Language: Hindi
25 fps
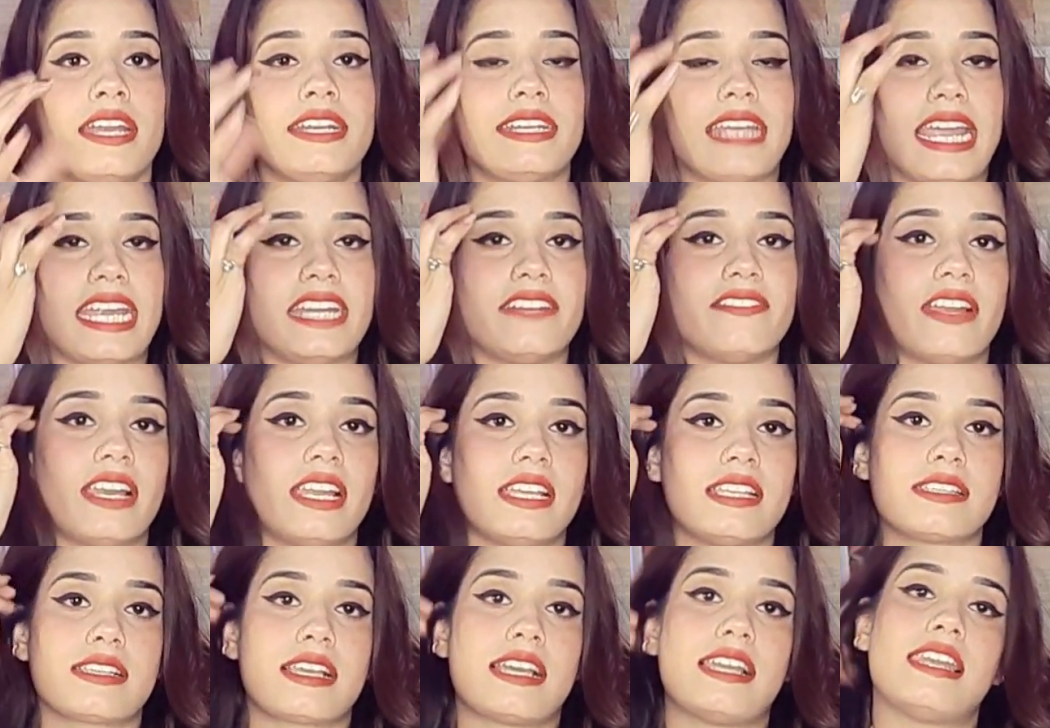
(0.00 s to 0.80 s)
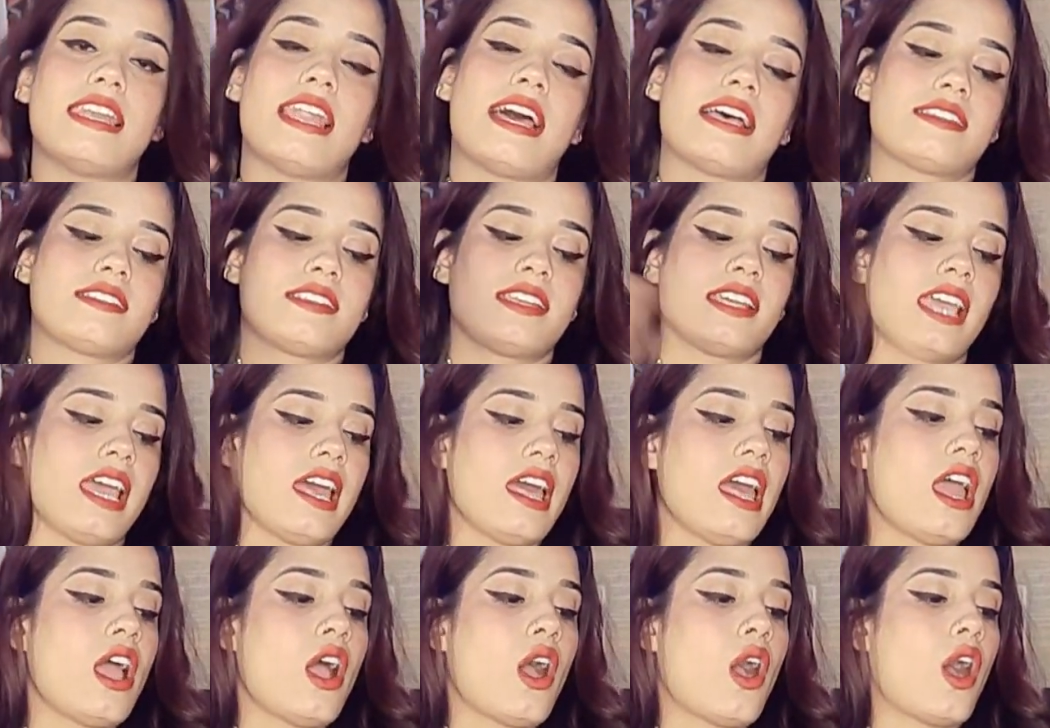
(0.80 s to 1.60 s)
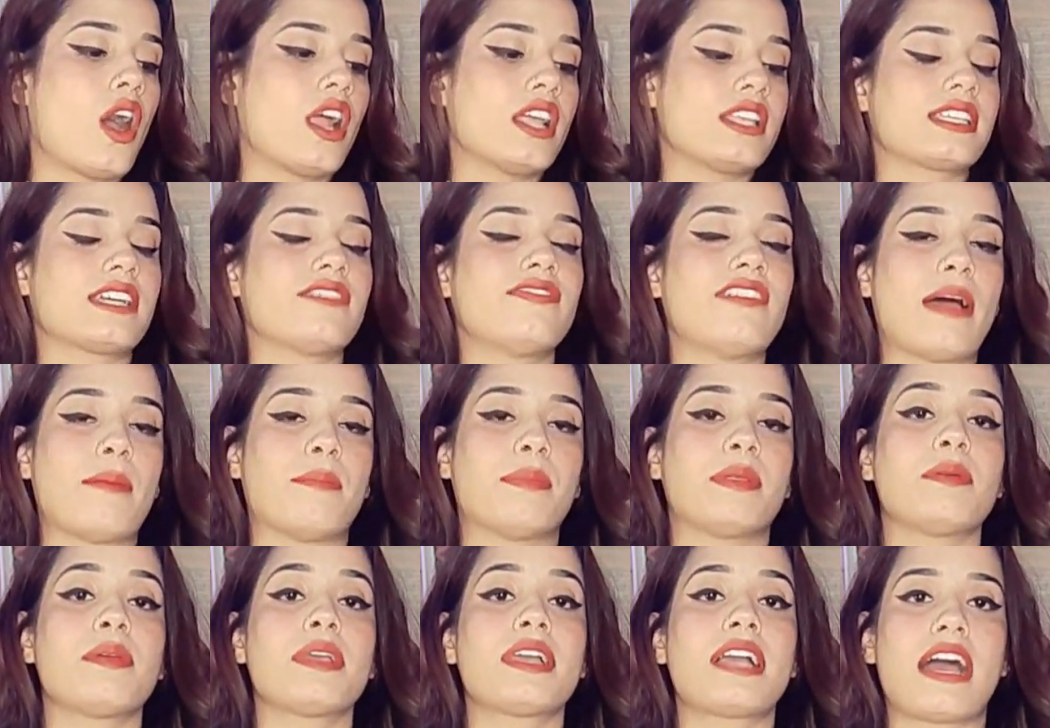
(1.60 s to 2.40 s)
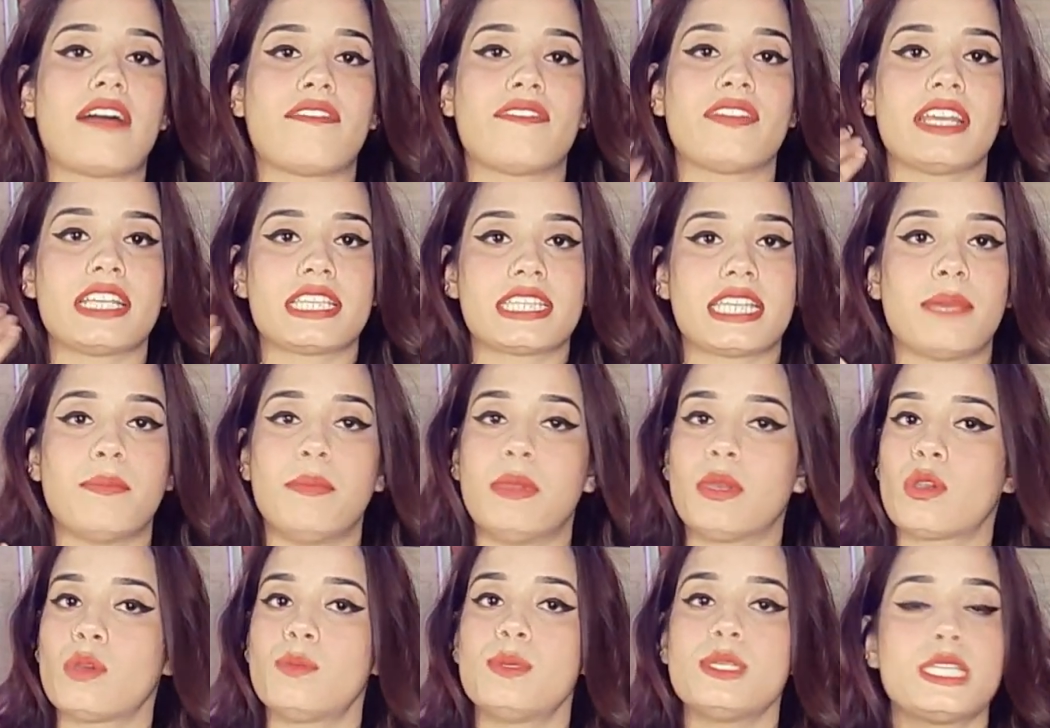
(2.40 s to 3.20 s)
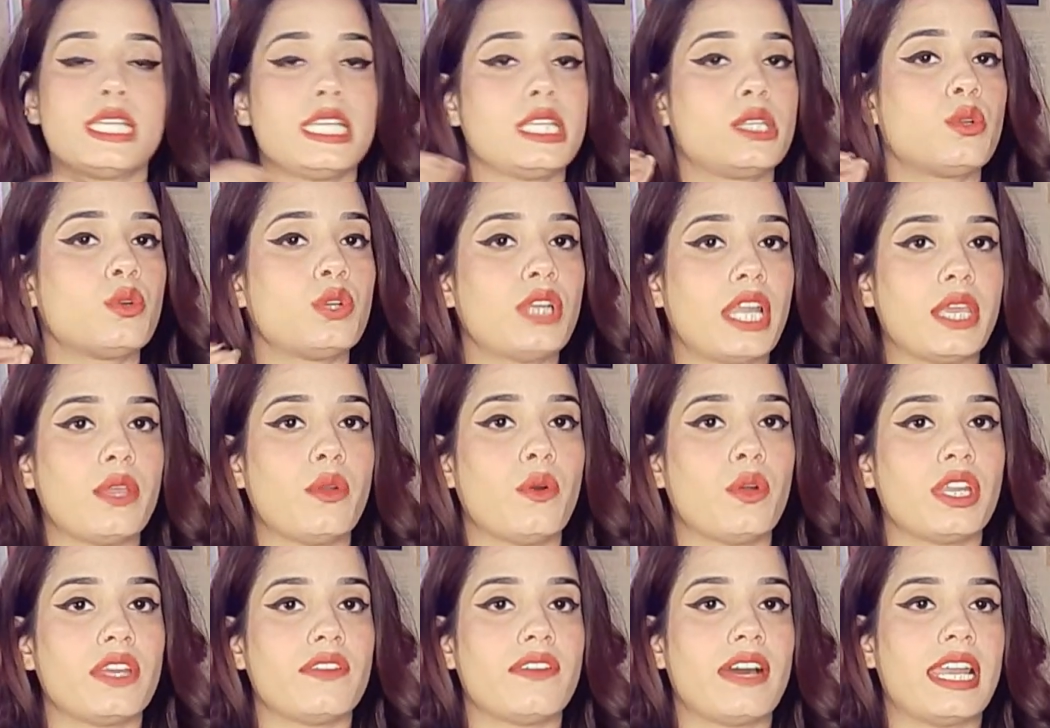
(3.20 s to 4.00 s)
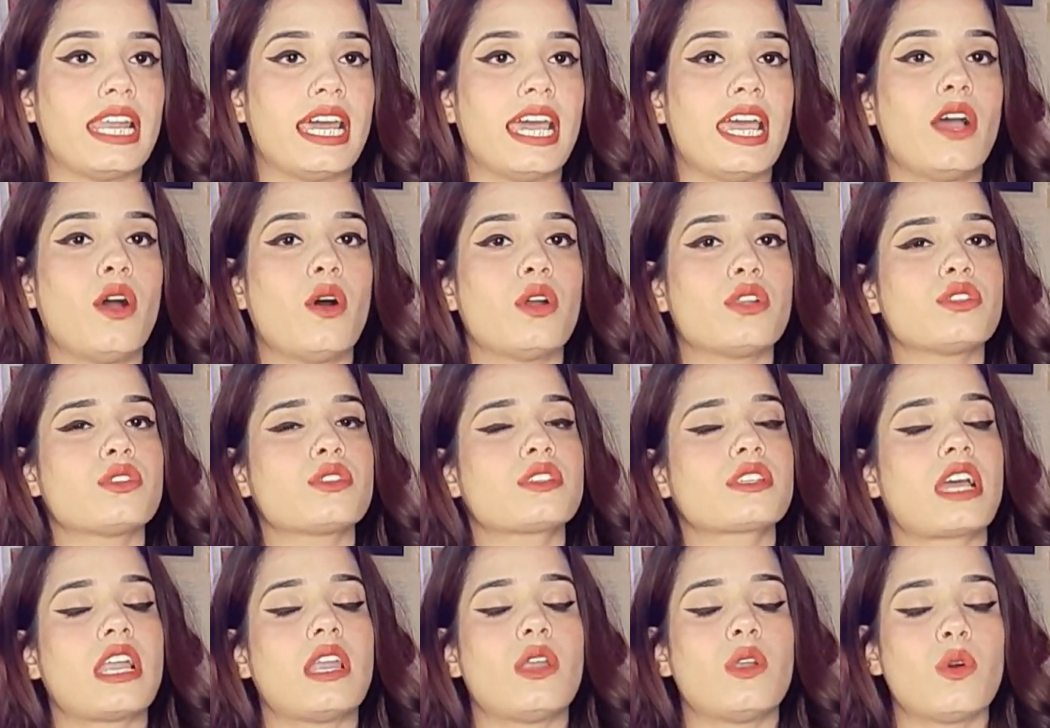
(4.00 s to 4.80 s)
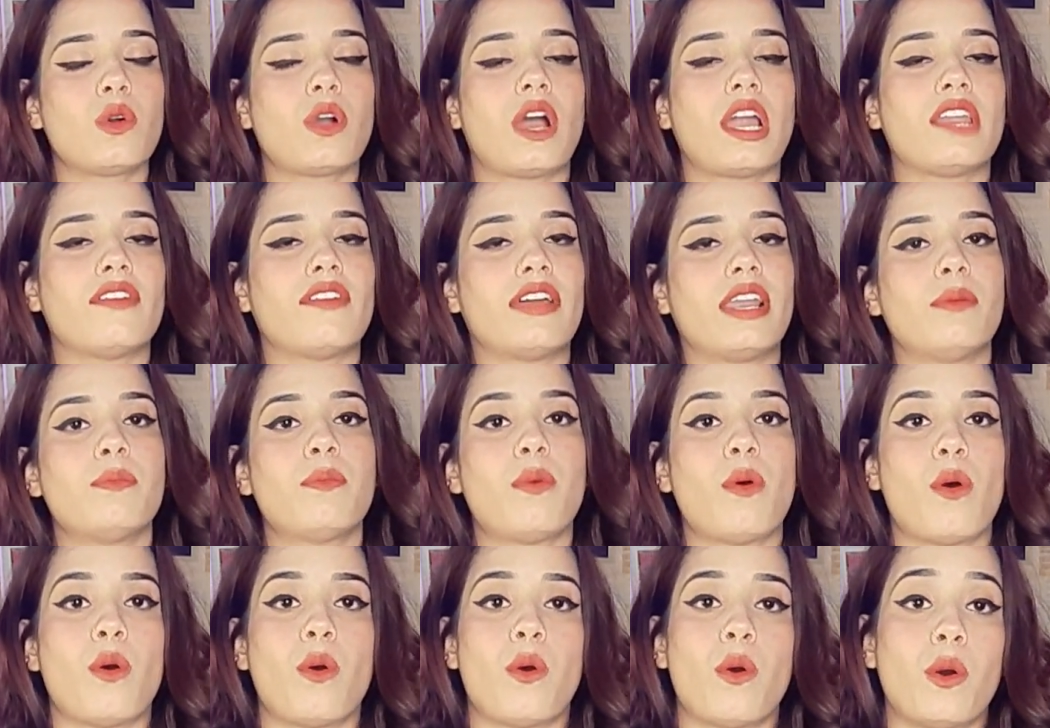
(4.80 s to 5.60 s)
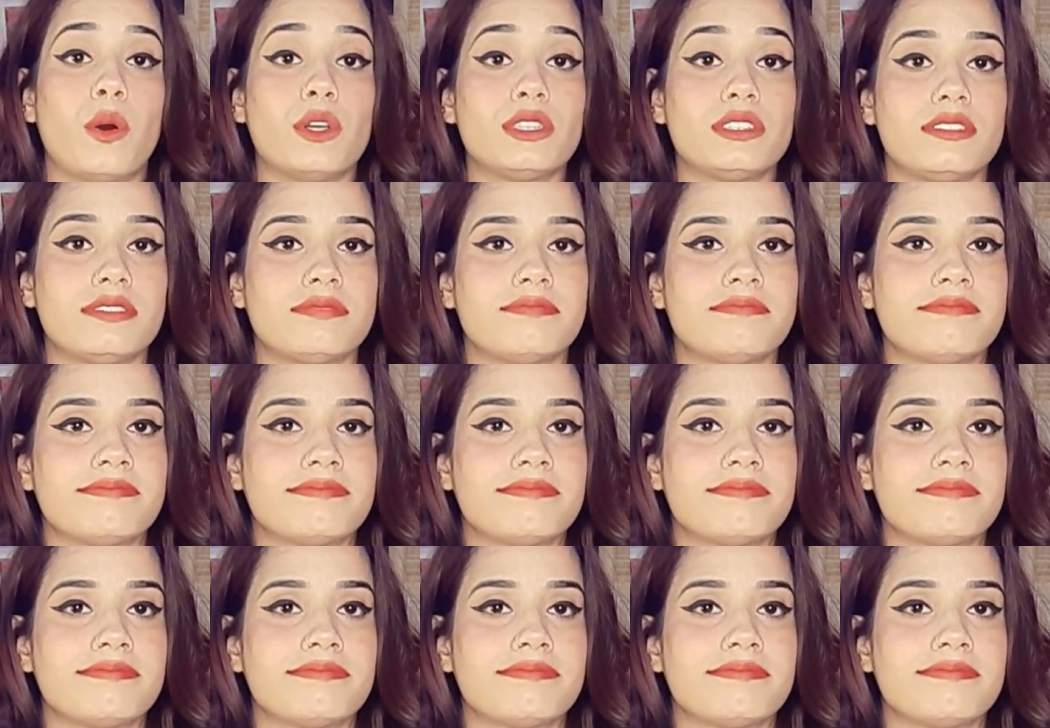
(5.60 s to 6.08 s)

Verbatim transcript: टाइट वाला इसका इलास्टिक है और इसका फैब्रिक भी काफ़ी अच्छा है बिल्कुल भी सी थ्रू नहीं होने वाला है और जो इसका लुक आने वाला है बहुत